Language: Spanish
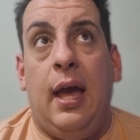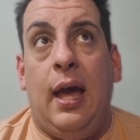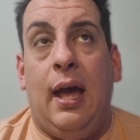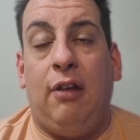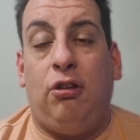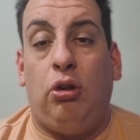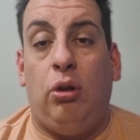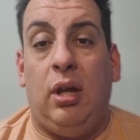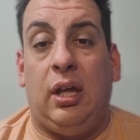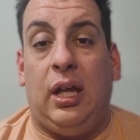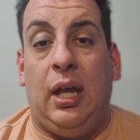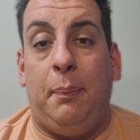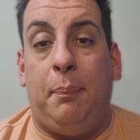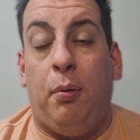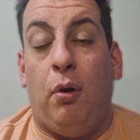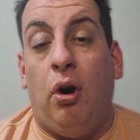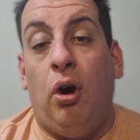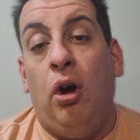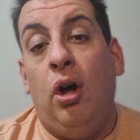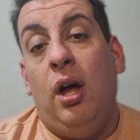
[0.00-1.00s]
es un
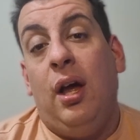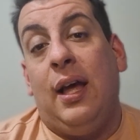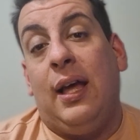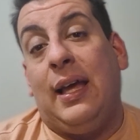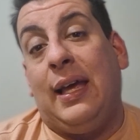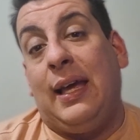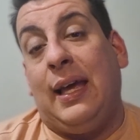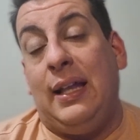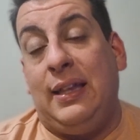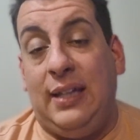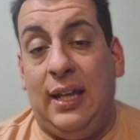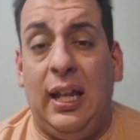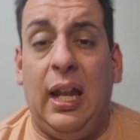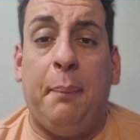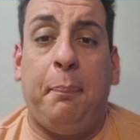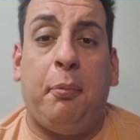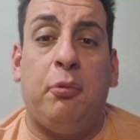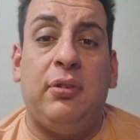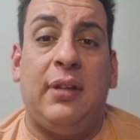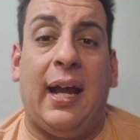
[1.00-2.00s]
equipo que
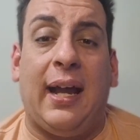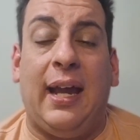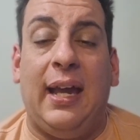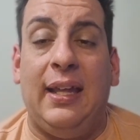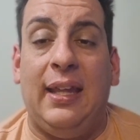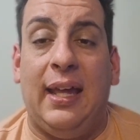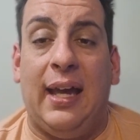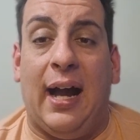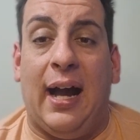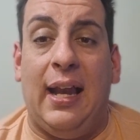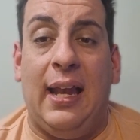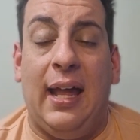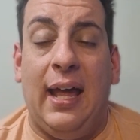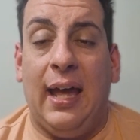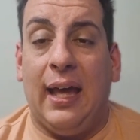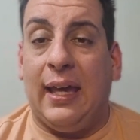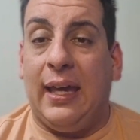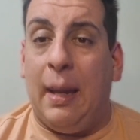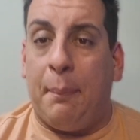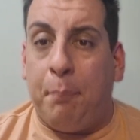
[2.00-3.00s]
tiene puntaje
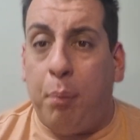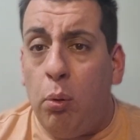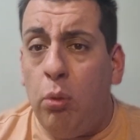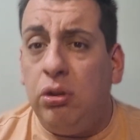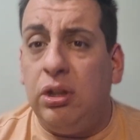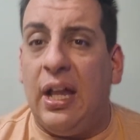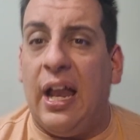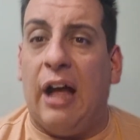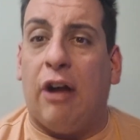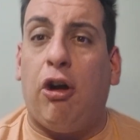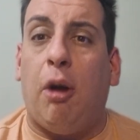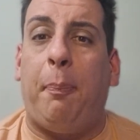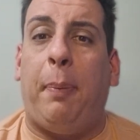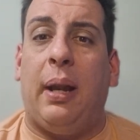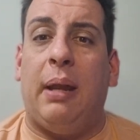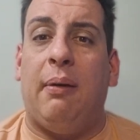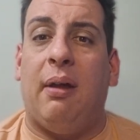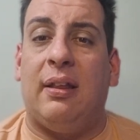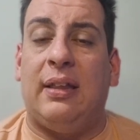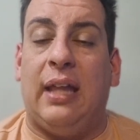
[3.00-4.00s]
ideal, que apunta a la
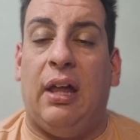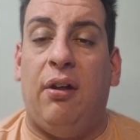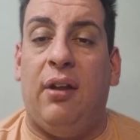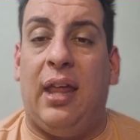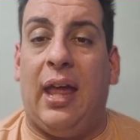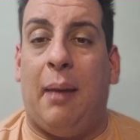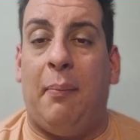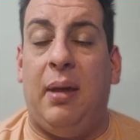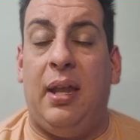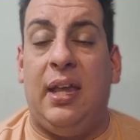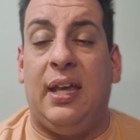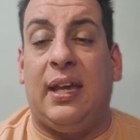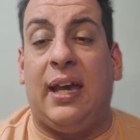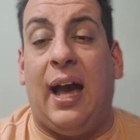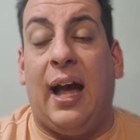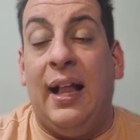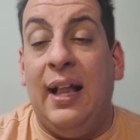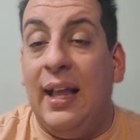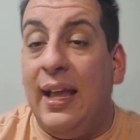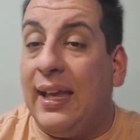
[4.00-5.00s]
Copa Libertadores de
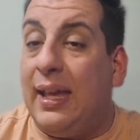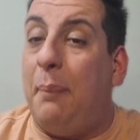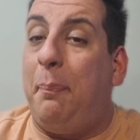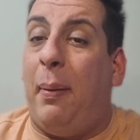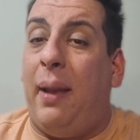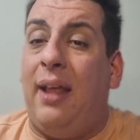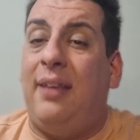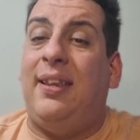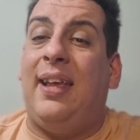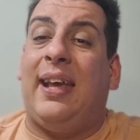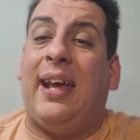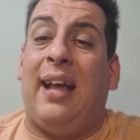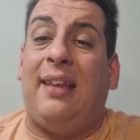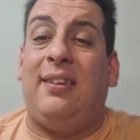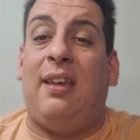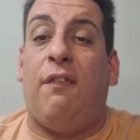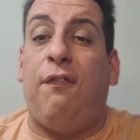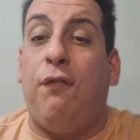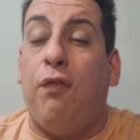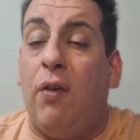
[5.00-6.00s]
América, que parece
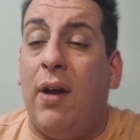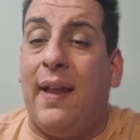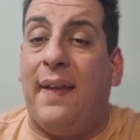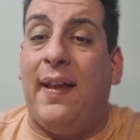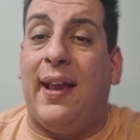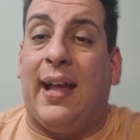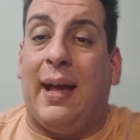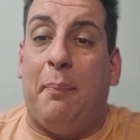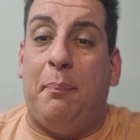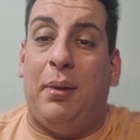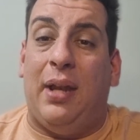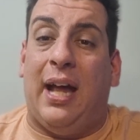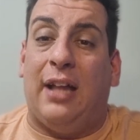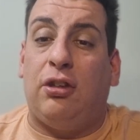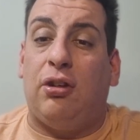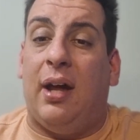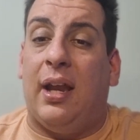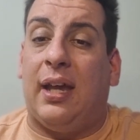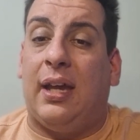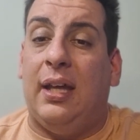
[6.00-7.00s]
casi afuera del
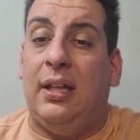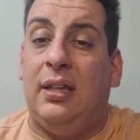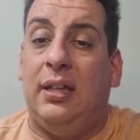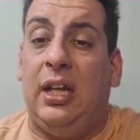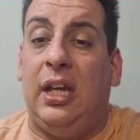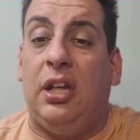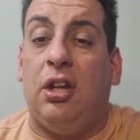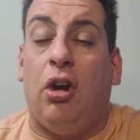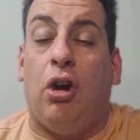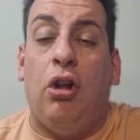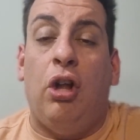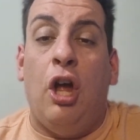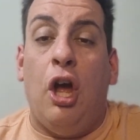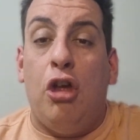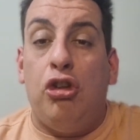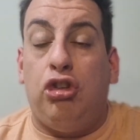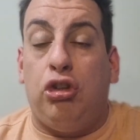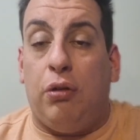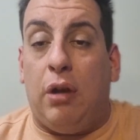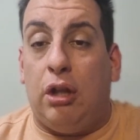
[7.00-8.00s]
campeonato argentino,
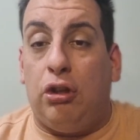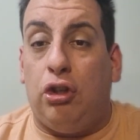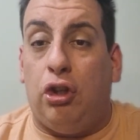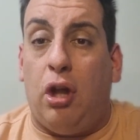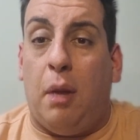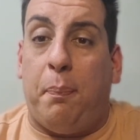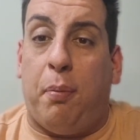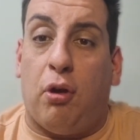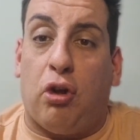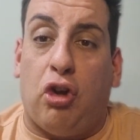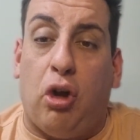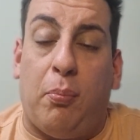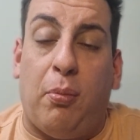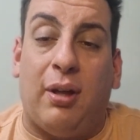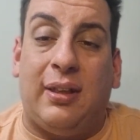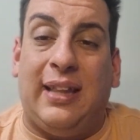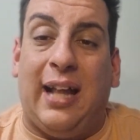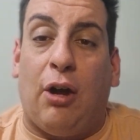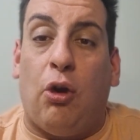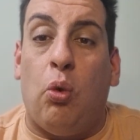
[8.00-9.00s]
sobre todo por
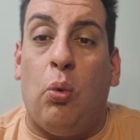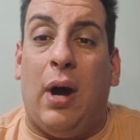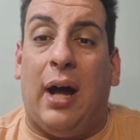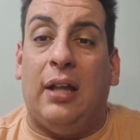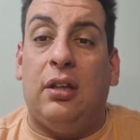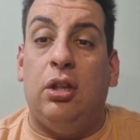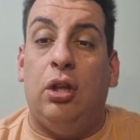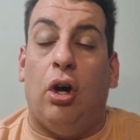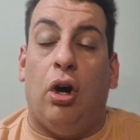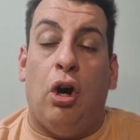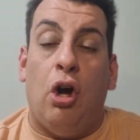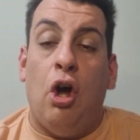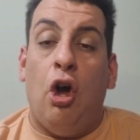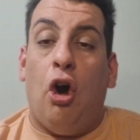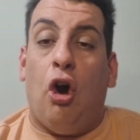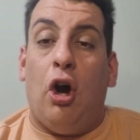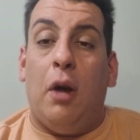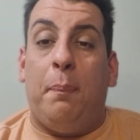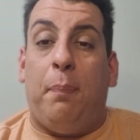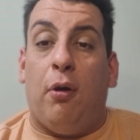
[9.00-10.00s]
cómo está jugando
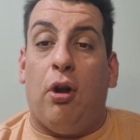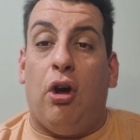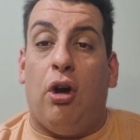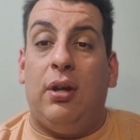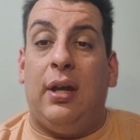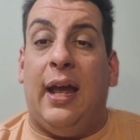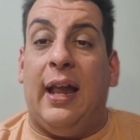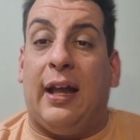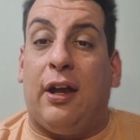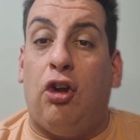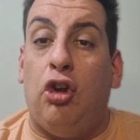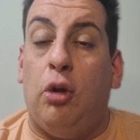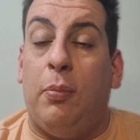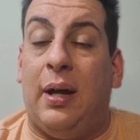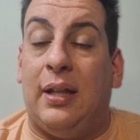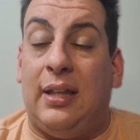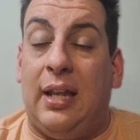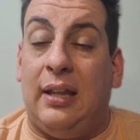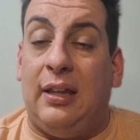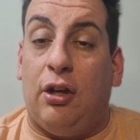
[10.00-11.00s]
hoy por hoy el Club
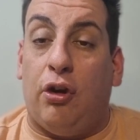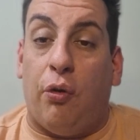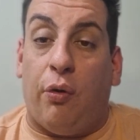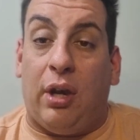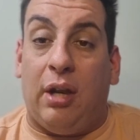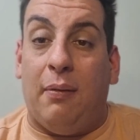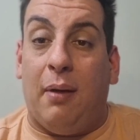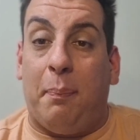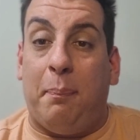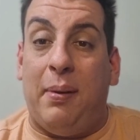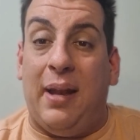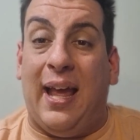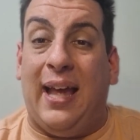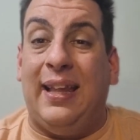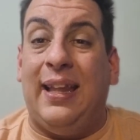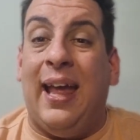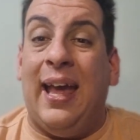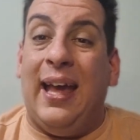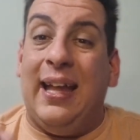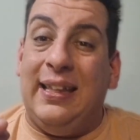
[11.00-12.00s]
Atlético River
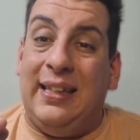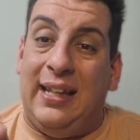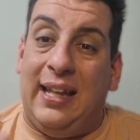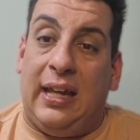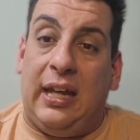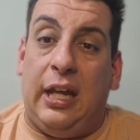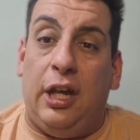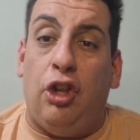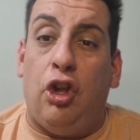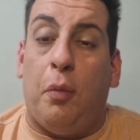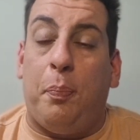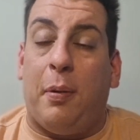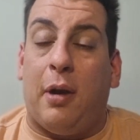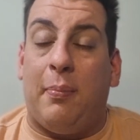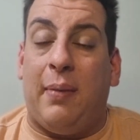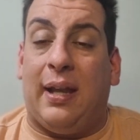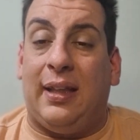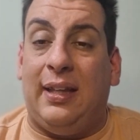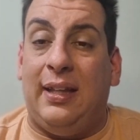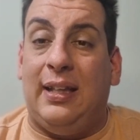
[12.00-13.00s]
Plate, dirigido
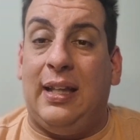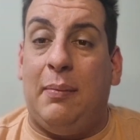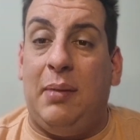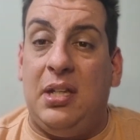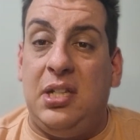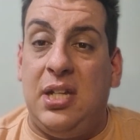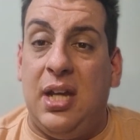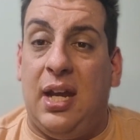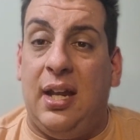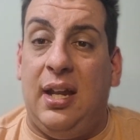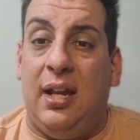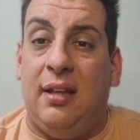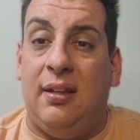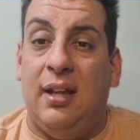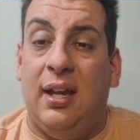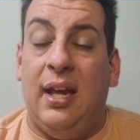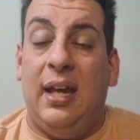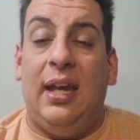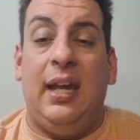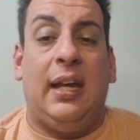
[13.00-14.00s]
por Martín de Michelis,
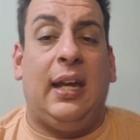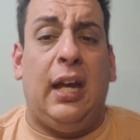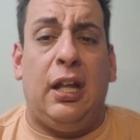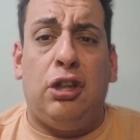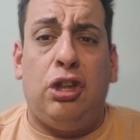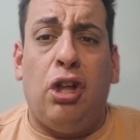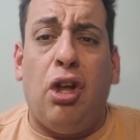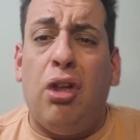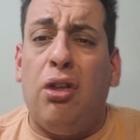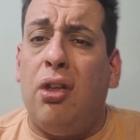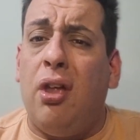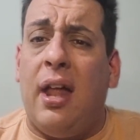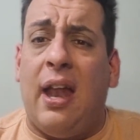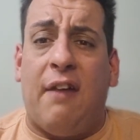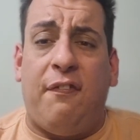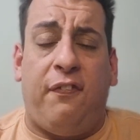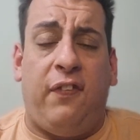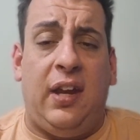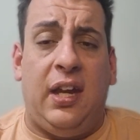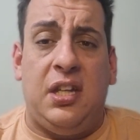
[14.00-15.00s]
y que todas
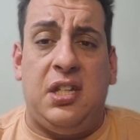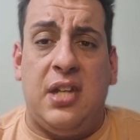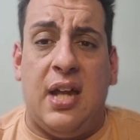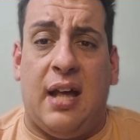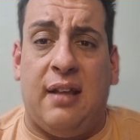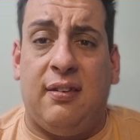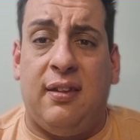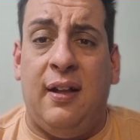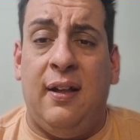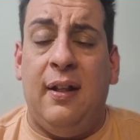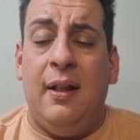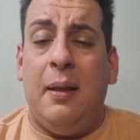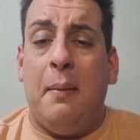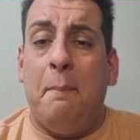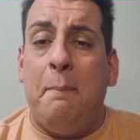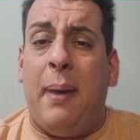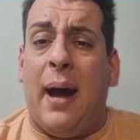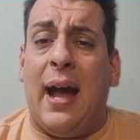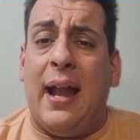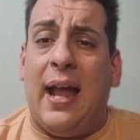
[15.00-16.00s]
las fichas
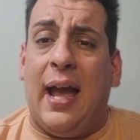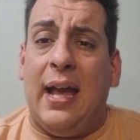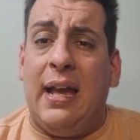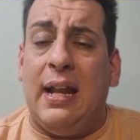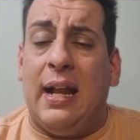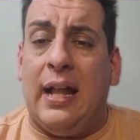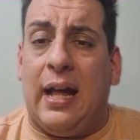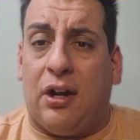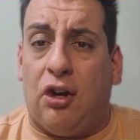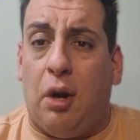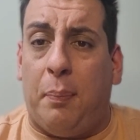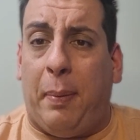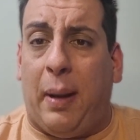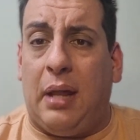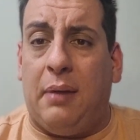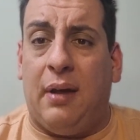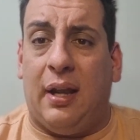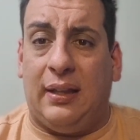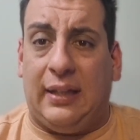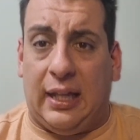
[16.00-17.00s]
van a ir a la Copa
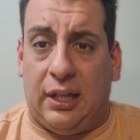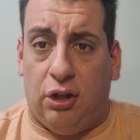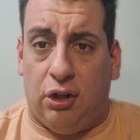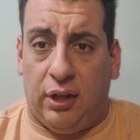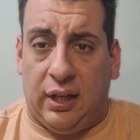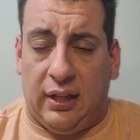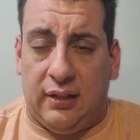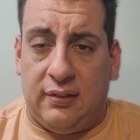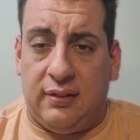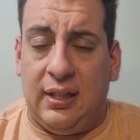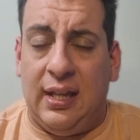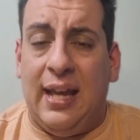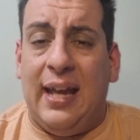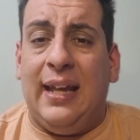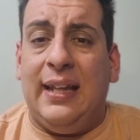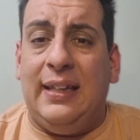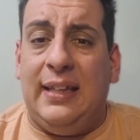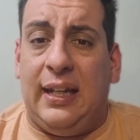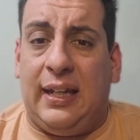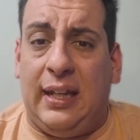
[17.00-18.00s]
Libertadores.
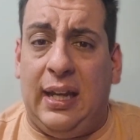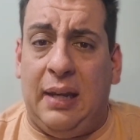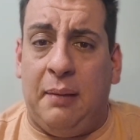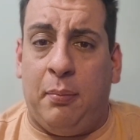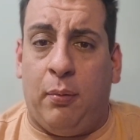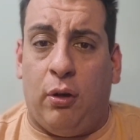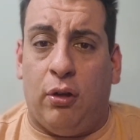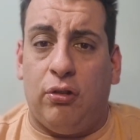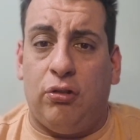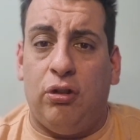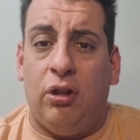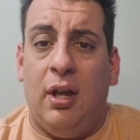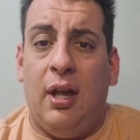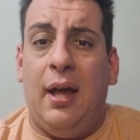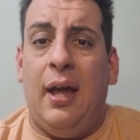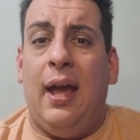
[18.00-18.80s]
Dijimos,